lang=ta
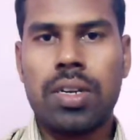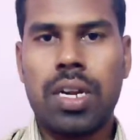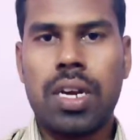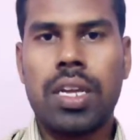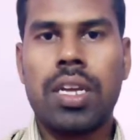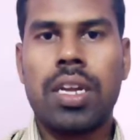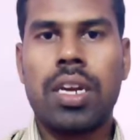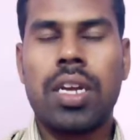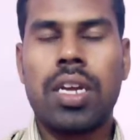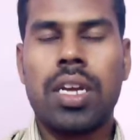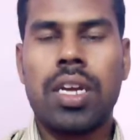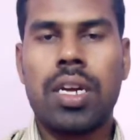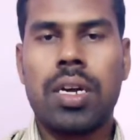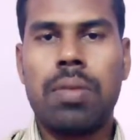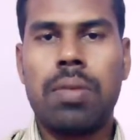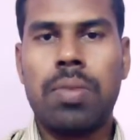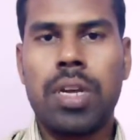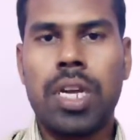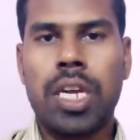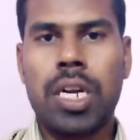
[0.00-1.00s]
நினைக்கிறீங்க
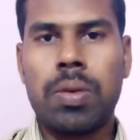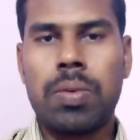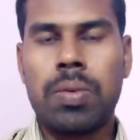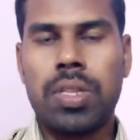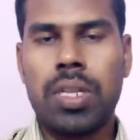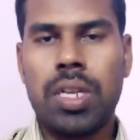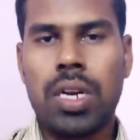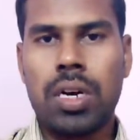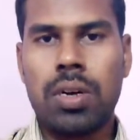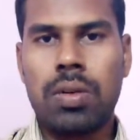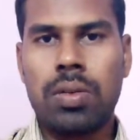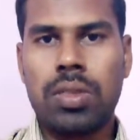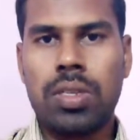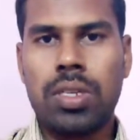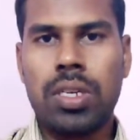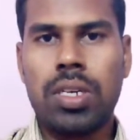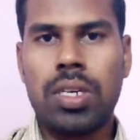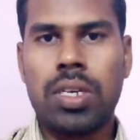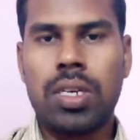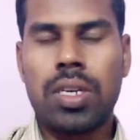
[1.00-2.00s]
அப்படிங்கிறத பற்றிலாம்
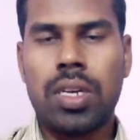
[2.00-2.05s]
வந்து